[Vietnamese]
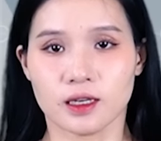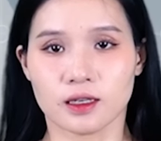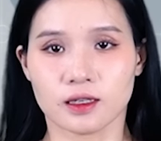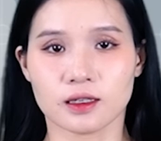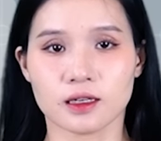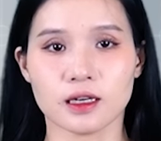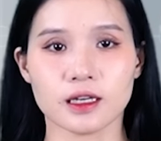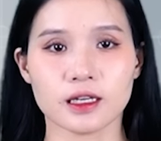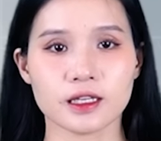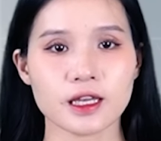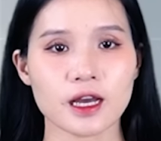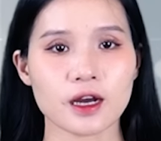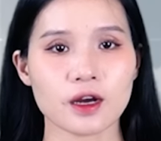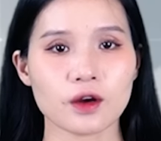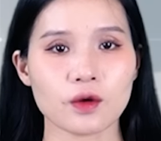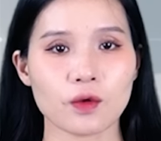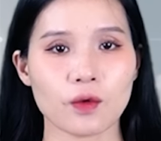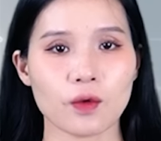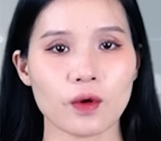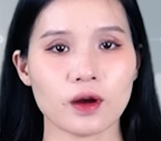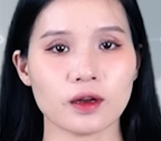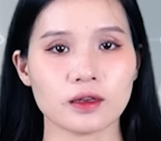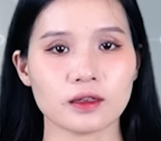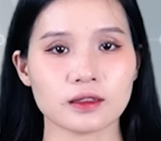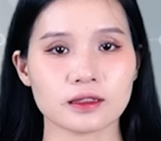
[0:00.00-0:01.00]
người dân
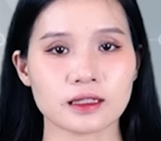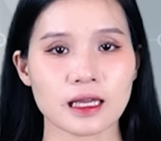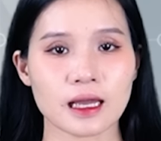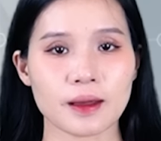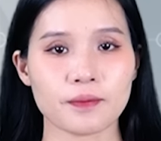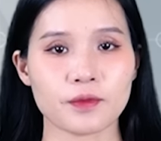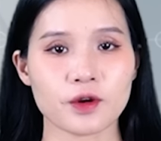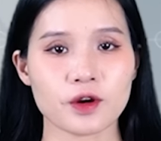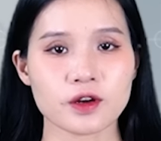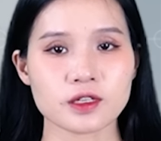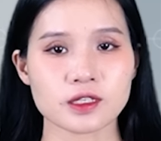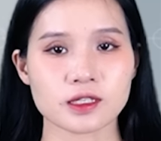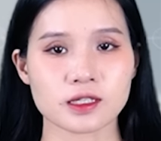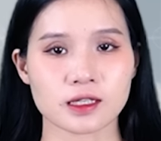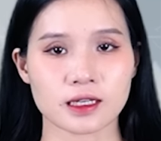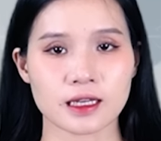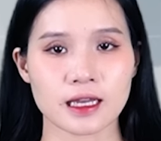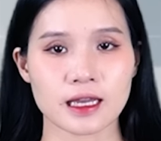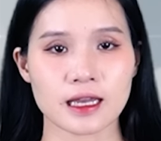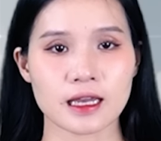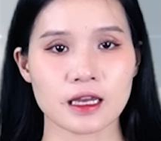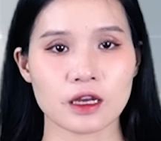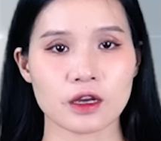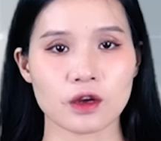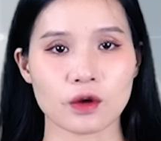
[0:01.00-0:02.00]
quận
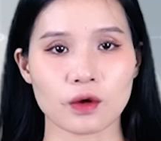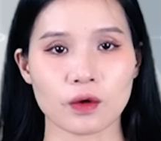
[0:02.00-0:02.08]
Tembrovsky